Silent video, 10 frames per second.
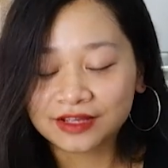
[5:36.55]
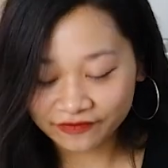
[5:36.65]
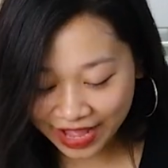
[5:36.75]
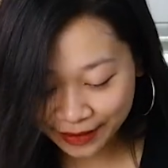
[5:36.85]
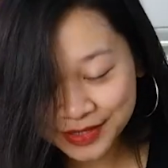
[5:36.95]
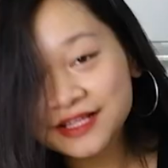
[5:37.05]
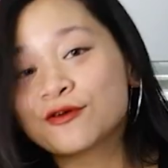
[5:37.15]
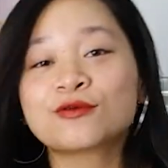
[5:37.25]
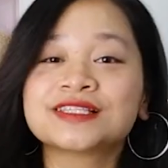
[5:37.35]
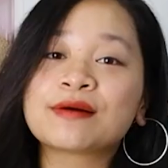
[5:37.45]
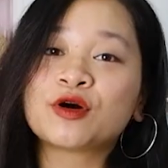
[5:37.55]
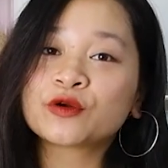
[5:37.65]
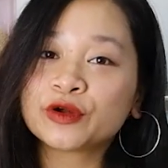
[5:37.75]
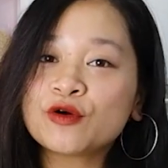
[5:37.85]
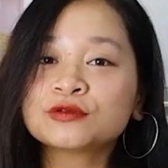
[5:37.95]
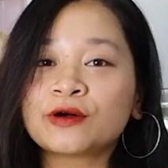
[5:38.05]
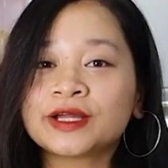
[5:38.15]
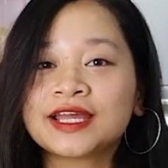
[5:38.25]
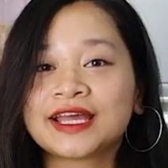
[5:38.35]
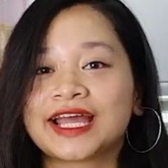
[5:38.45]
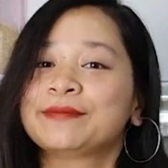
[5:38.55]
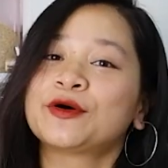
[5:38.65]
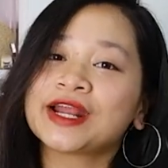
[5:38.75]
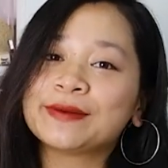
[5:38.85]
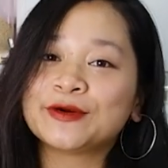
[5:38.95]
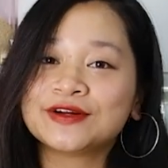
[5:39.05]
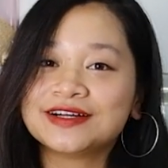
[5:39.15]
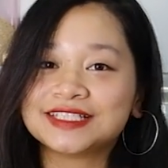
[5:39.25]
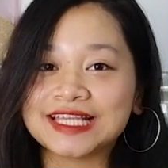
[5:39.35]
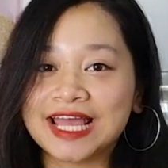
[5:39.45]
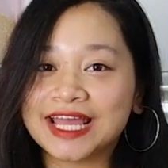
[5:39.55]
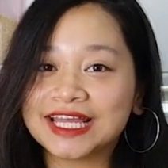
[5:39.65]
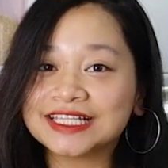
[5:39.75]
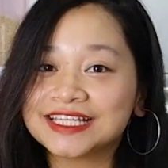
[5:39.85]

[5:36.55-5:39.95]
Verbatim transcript: Và bây giờ cùng sang món cuối cùng thôi. Cái món này mọi người sẽ